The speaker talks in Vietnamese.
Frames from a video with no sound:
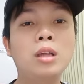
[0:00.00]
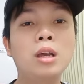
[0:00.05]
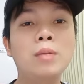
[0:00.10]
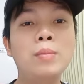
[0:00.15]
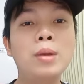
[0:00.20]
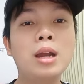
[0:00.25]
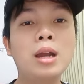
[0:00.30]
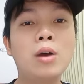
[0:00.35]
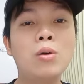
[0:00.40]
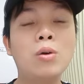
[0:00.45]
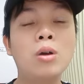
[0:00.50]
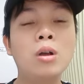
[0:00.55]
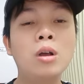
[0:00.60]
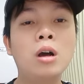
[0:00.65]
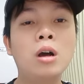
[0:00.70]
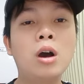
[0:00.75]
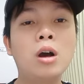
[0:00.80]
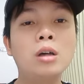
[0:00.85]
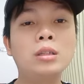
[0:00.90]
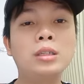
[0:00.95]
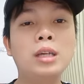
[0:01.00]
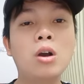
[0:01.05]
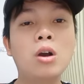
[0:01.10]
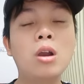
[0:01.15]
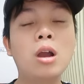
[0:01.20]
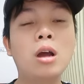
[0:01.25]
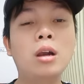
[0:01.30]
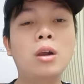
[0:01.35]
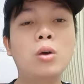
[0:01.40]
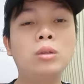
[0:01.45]
thì biết đâu họ sẽ có
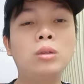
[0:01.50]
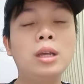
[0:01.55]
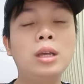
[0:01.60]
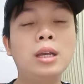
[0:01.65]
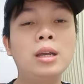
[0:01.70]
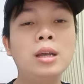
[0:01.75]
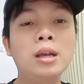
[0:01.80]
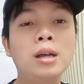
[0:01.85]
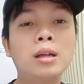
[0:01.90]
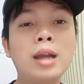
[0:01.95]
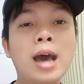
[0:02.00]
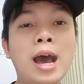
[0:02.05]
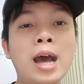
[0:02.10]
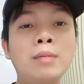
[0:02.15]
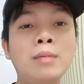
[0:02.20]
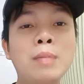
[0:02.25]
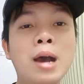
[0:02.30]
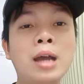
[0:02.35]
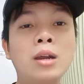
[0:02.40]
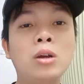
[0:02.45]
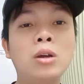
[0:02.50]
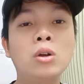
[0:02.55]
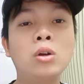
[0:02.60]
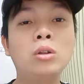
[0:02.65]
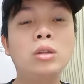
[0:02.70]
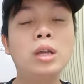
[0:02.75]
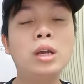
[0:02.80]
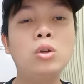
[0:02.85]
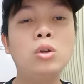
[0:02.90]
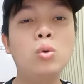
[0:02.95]
lần đầu tiên đá bại được đội
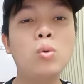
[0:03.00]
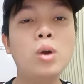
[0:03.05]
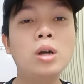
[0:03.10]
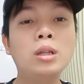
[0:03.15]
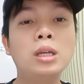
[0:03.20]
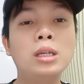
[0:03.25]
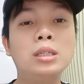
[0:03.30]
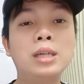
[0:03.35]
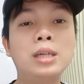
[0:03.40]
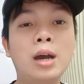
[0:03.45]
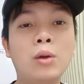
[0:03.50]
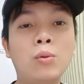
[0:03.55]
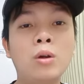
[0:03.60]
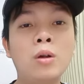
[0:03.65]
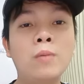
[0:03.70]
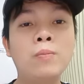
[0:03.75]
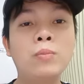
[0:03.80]
tuyển Trung Quốc thì sao.